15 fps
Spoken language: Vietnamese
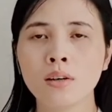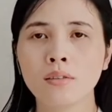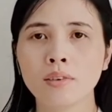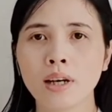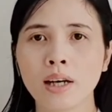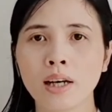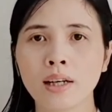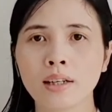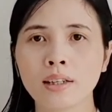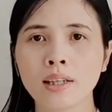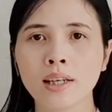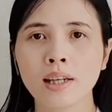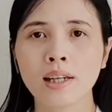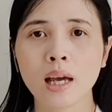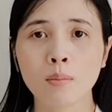và
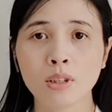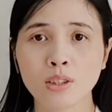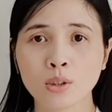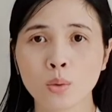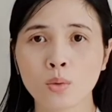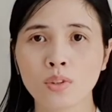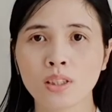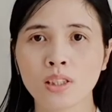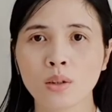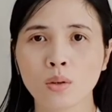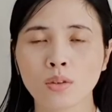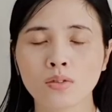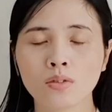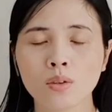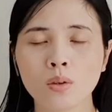khi lên Amazon thì nó
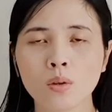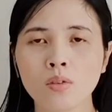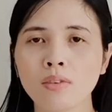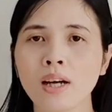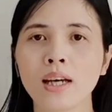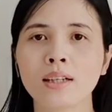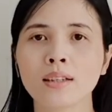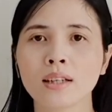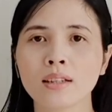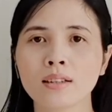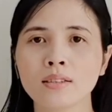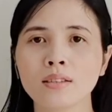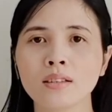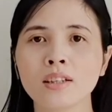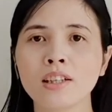có vô vàn các
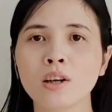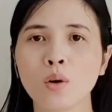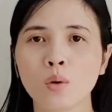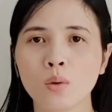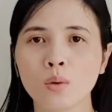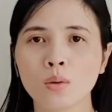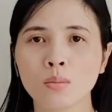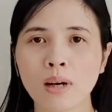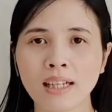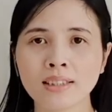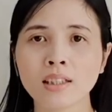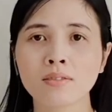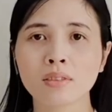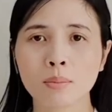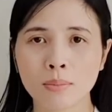thương hiệu bán
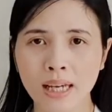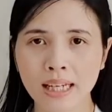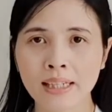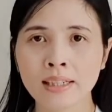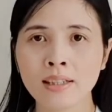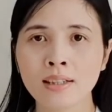sản phẩm này